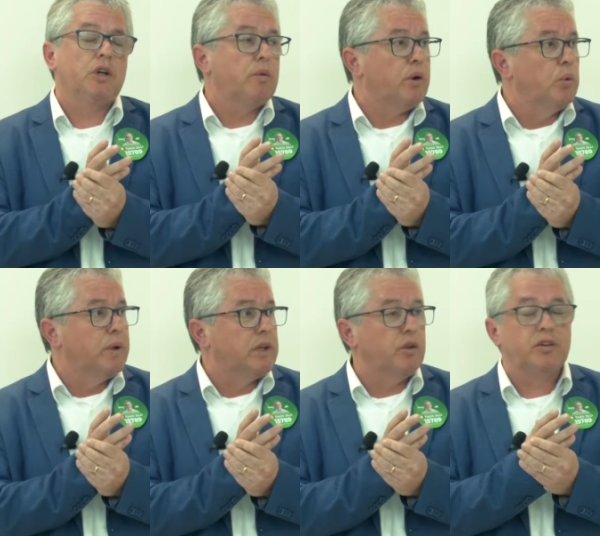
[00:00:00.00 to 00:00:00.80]

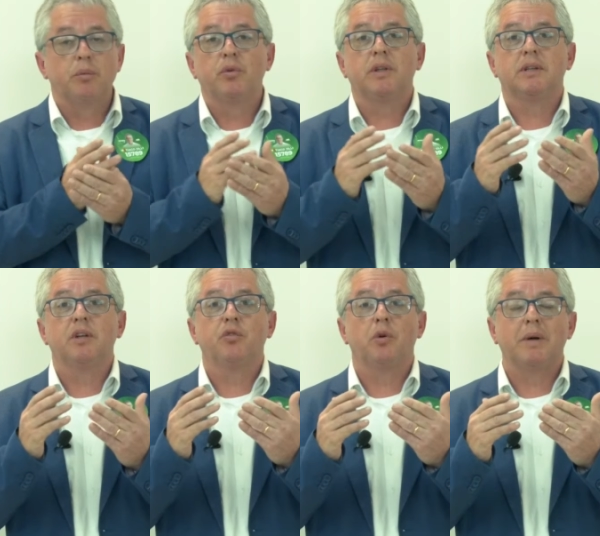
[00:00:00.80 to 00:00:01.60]
Aguaruna, que nós temos que
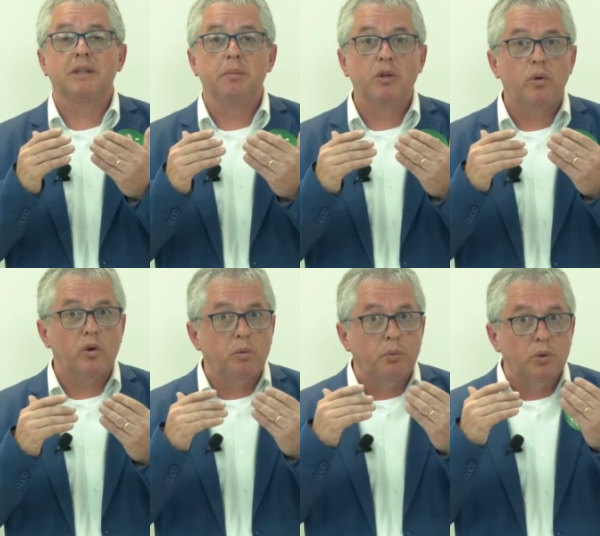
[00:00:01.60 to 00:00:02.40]
transformar também no
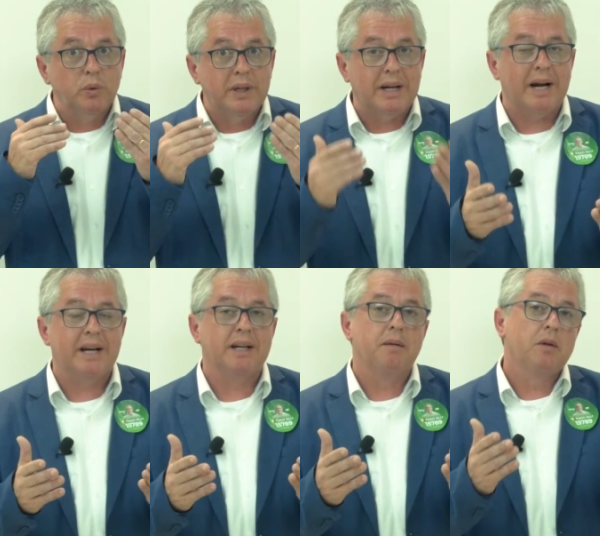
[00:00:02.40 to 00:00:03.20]
aeroporto de
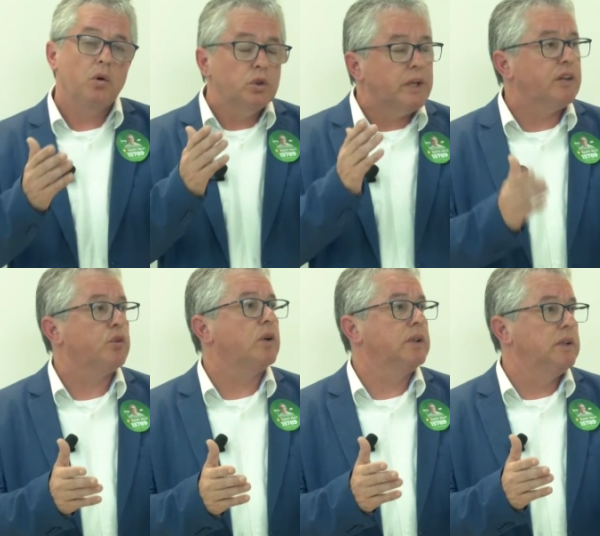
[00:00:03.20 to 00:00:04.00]
carga. Hoje ela é
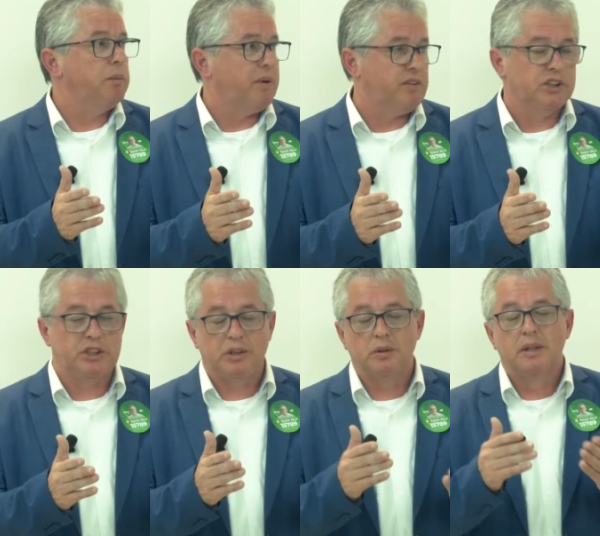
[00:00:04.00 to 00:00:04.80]
só de, de
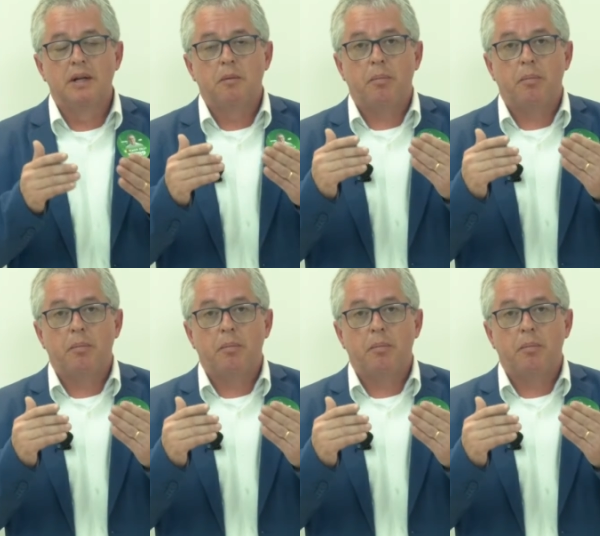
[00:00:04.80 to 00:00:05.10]
passageiros.